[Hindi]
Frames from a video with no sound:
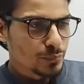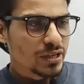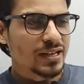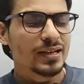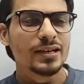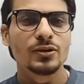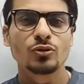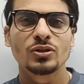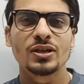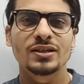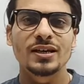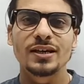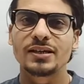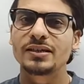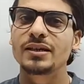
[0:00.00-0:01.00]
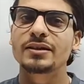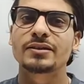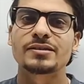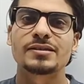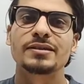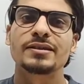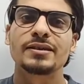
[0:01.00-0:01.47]
मेनली होता क्या है
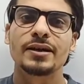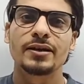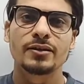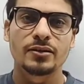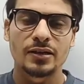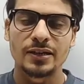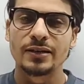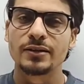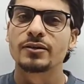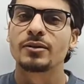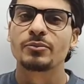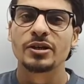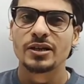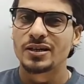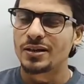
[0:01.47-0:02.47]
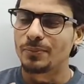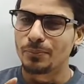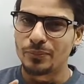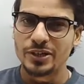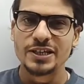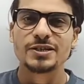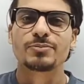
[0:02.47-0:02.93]
इलेक्ट्रिसिटी एंड करंट हमने
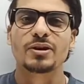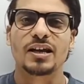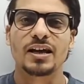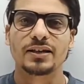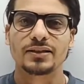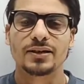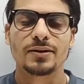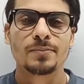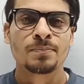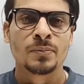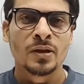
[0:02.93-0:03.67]
कंप्लीट पढ़ाया था